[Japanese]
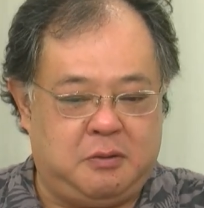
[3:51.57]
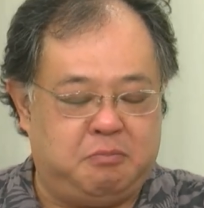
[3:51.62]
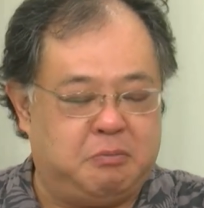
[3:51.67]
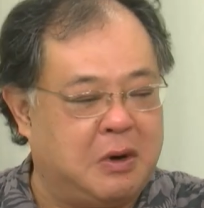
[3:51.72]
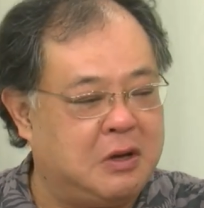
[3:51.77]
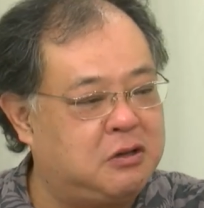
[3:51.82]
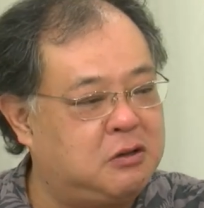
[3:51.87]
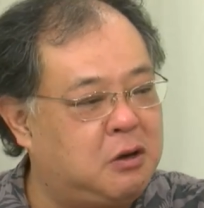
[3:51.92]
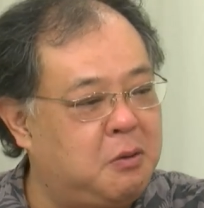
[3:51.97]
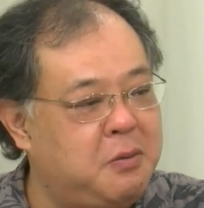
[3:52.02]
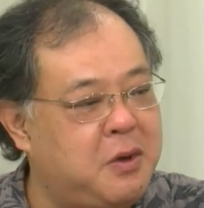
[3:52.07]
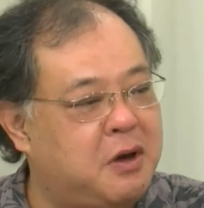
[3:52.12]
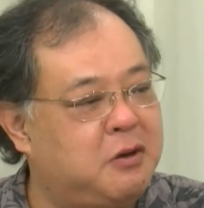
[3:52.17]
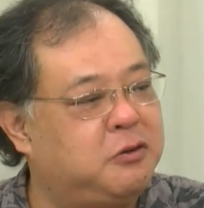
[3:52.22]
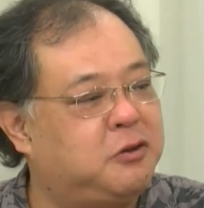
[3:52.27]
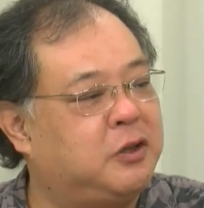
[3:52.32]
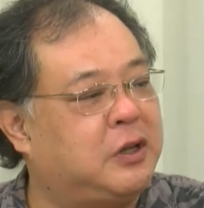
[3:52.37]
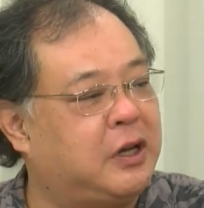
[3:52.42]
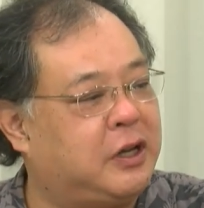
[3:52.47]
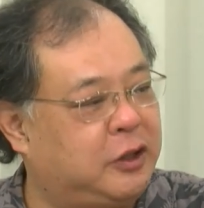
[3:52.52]
マスコミは
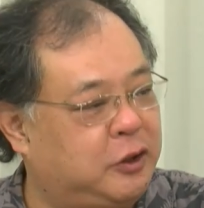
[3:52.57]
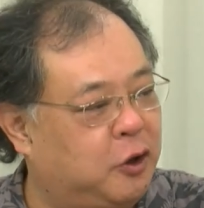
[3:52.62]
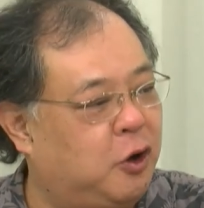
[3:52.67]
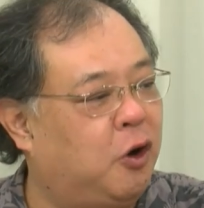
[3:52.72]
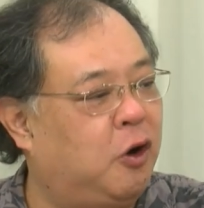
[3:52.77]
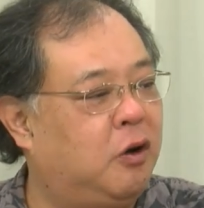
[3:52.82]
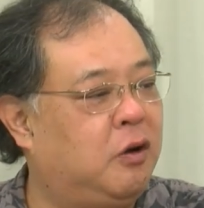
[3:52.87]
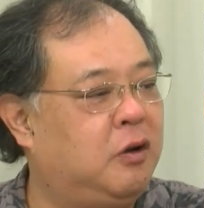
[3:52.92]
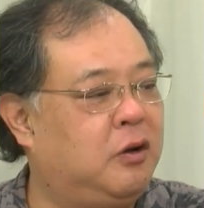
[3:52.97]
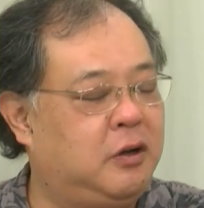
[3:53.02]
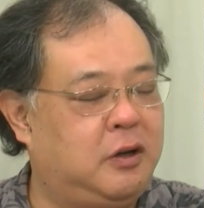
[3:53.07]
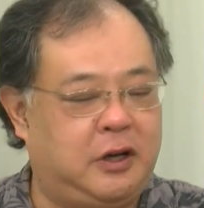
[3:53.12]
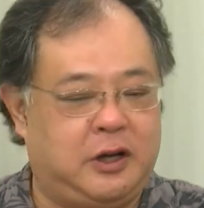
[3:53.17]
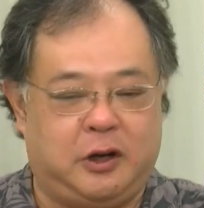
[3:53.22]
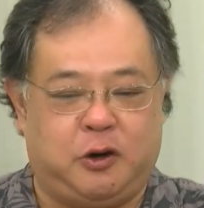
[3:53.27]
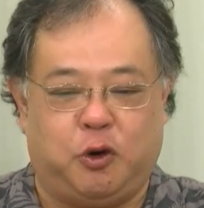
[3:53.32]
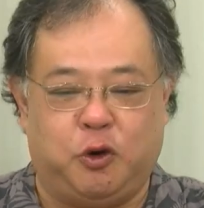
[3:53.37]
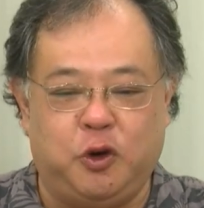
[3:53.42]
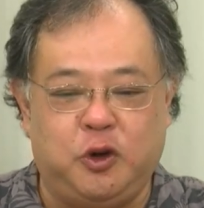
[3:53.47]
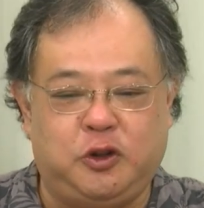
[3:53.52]
嘘だけど
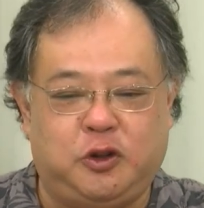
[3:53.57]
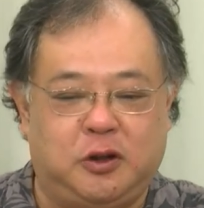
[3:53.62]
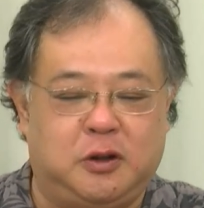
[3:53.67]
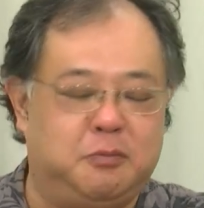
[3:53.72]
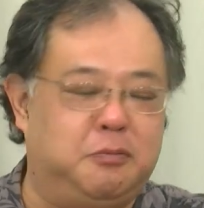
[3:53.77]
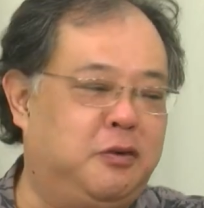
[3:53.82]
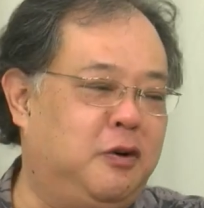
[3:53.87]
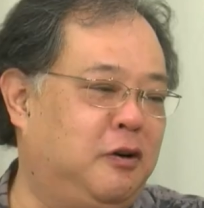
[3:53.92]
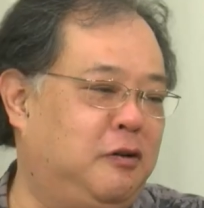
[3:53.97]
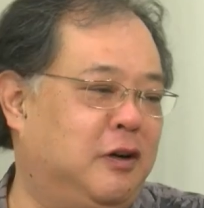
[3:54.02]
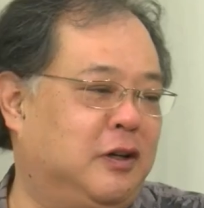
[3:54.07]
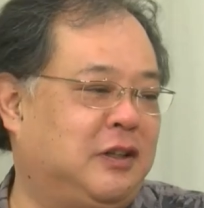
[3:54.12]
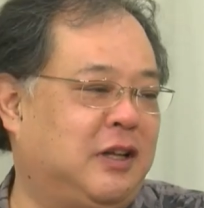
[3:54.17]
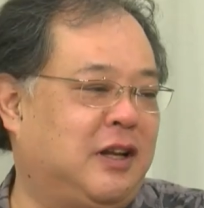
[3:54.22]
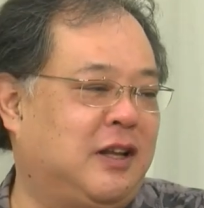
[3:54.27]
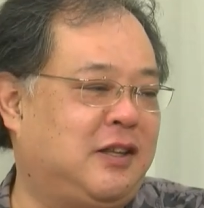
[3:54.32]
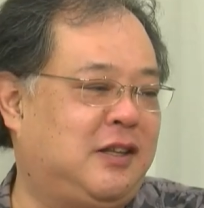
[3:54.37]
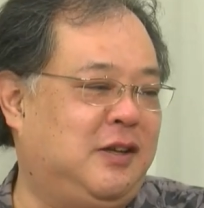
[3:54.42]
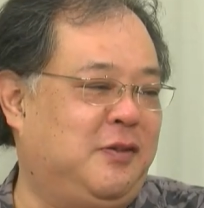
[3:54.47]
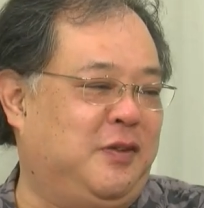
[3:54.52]
この人のブログは
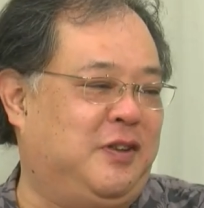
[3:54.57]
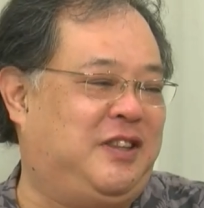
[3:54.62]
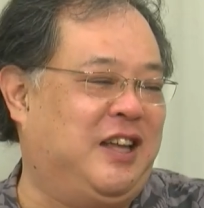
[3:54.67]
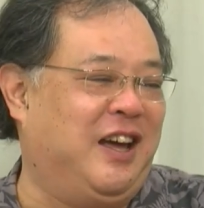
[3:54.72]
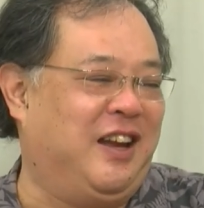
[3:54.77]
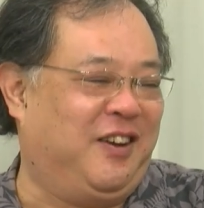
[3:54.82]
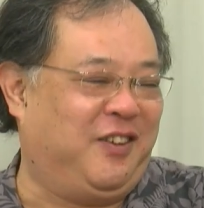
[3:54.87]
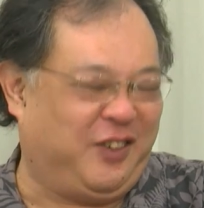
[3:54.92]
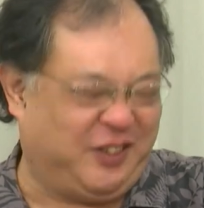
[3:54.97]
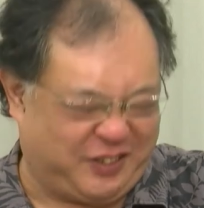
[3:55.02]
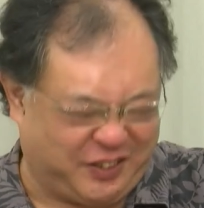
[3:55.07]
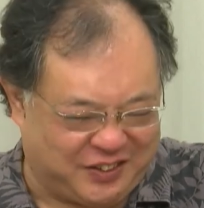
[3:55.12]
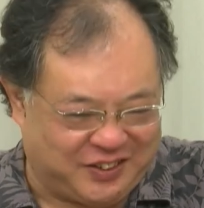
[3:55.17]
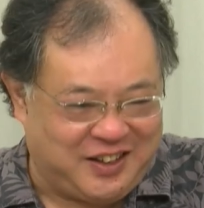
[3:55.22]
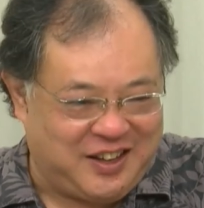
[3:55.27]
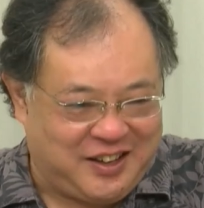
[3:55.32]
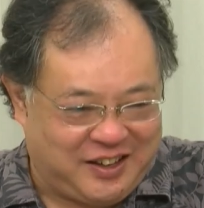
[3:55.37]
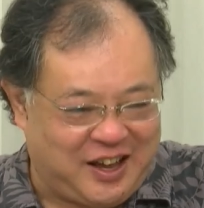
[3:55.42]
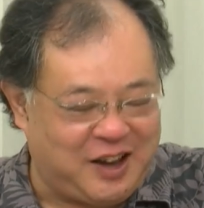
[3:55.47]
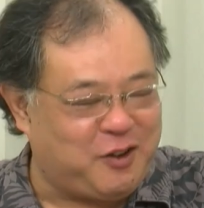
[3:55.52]
正しいみたいなこ
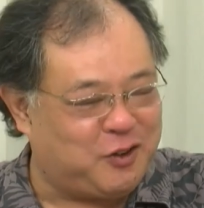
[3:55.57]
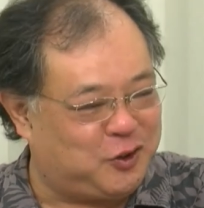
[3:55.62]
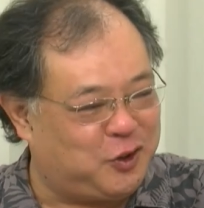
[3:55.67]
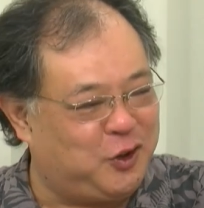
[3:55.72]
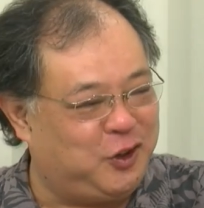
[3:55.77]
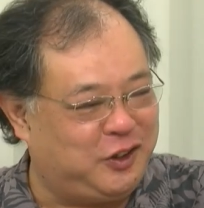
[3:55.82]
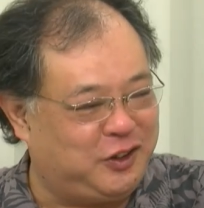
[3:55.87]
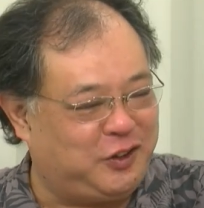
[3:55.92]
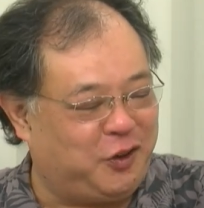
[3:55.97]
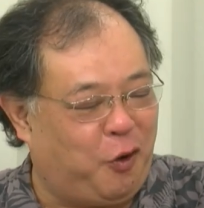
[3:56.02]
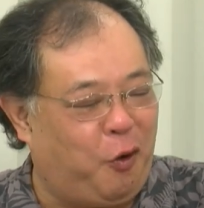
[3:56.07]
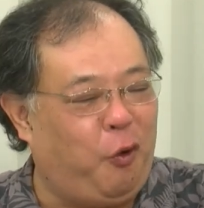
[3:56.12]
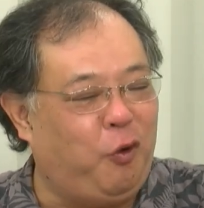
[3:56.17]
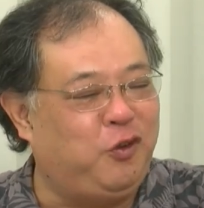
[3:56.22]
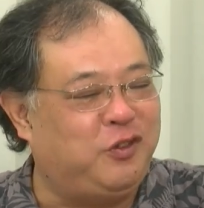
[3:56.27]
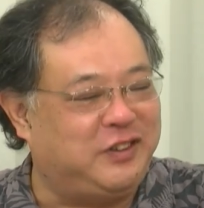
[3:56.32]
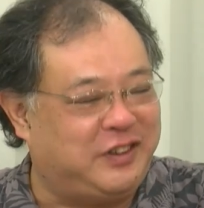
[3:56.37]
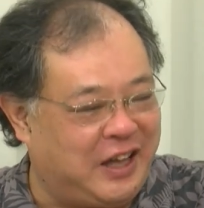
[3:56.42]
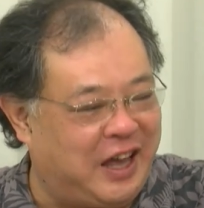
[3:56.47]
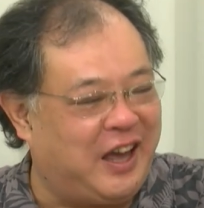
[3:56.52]
と結構そういう人
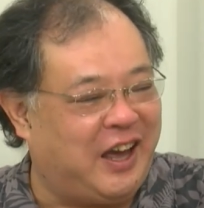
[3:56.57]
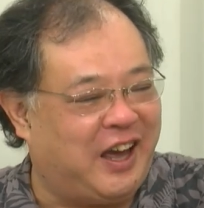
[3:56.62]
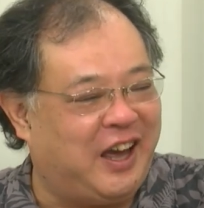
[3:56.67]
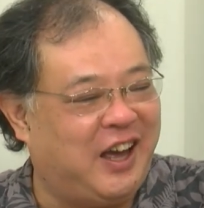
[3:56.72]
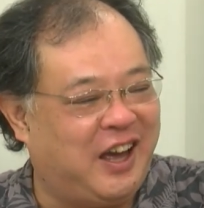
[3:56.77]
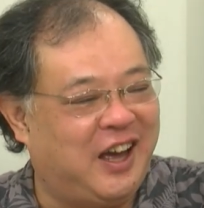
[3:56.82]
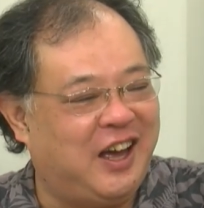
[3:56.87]
多くてそう